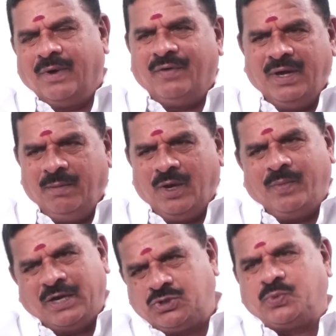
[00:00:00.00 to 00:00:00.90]
అవన్నీ మీరు
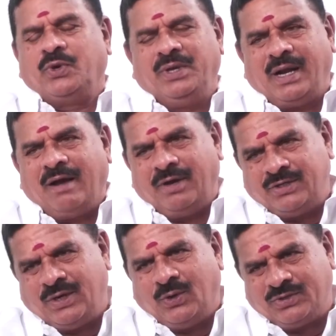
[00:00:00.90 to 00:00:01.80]
మర్చిపోయి
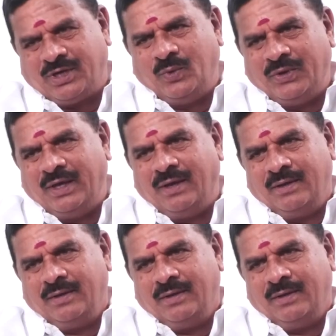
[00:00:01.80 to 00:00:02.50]
రావాల్సిన అవసరం ఉంది